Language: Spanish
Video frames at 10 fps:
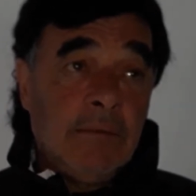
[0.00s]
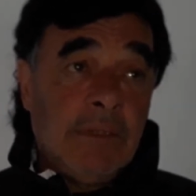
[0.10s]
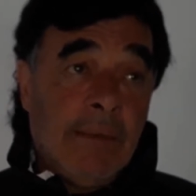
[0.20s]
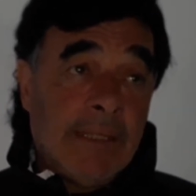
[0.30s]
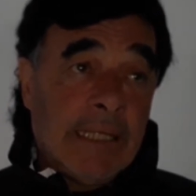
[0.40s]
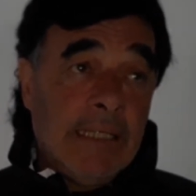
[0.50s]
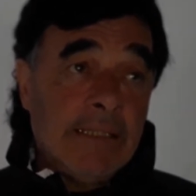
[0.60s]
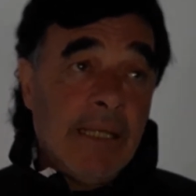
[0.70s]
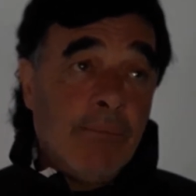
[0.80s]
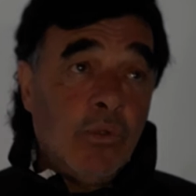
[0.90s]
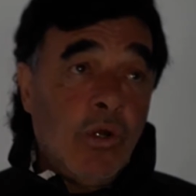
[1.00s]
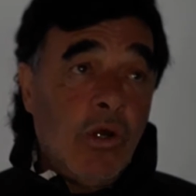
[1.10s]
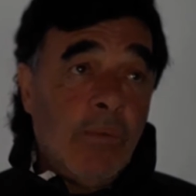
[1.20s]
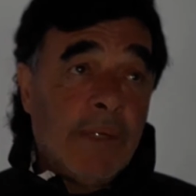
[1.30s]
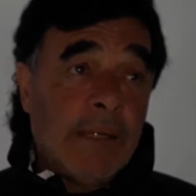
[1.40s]
la verdad que él se
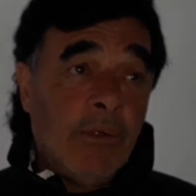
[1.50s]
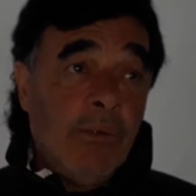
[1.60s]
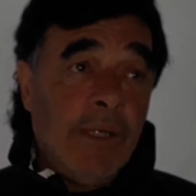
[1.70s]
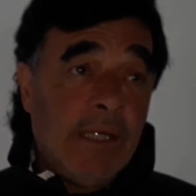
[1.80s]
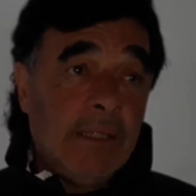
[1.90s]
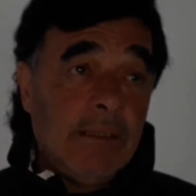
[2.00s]
apuró para volver,